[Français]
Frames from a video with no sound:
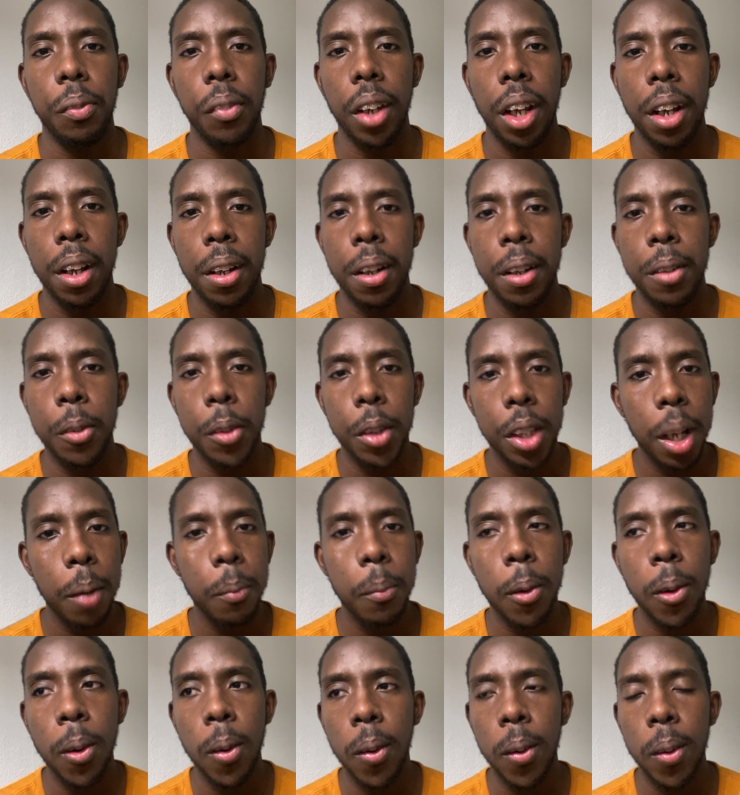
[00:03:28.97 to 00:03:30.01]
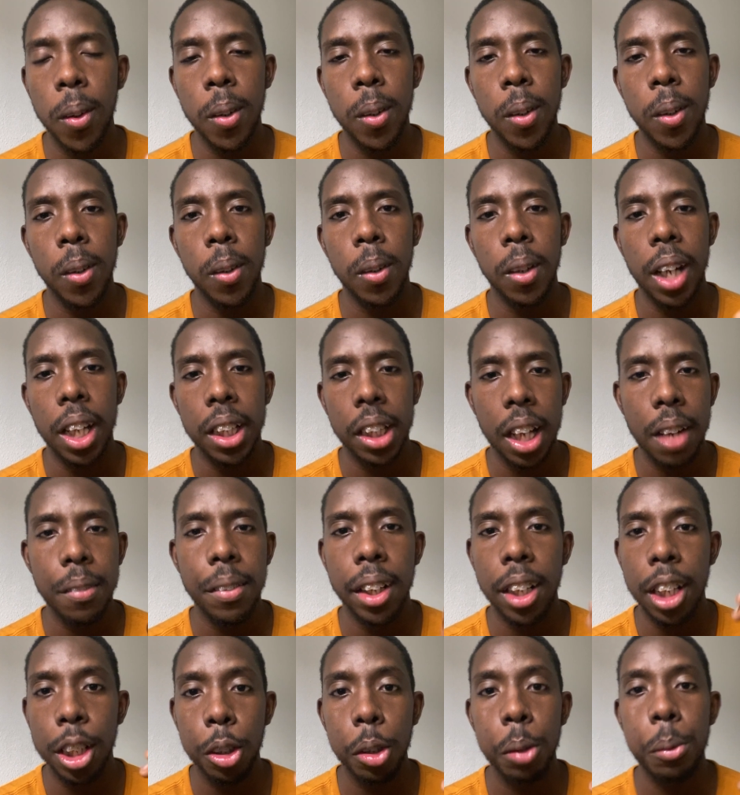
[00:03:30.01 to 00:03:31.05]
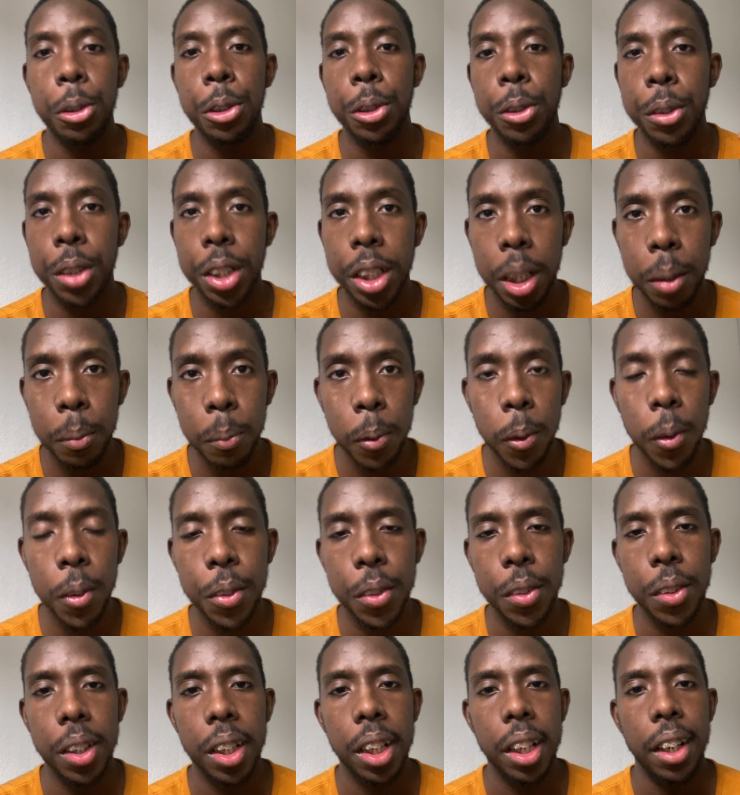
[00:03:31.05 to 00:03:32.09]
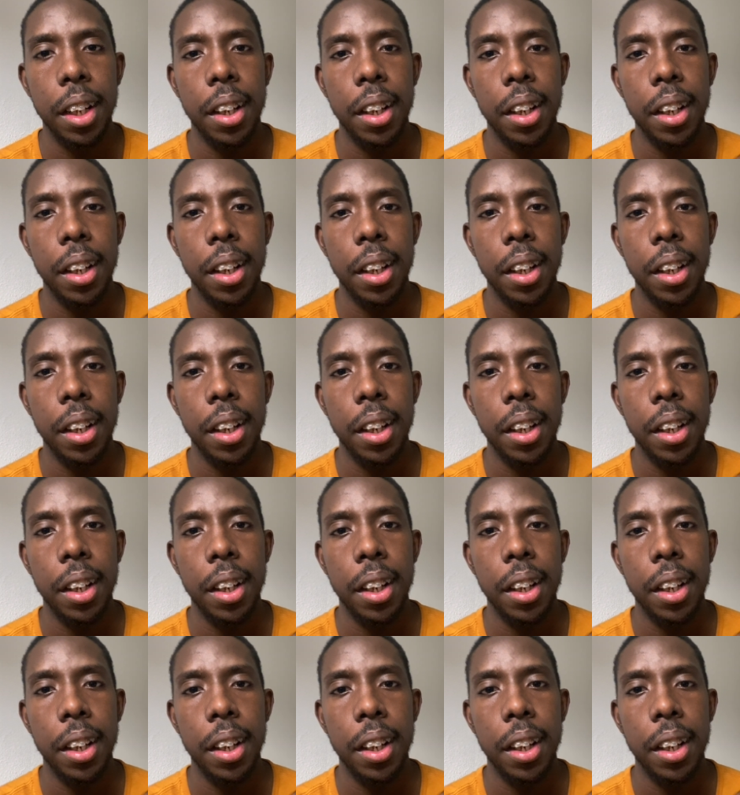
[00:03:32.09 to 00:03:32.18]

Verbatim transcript: euh, notamment euh, à travers l'attribution de cette bourse.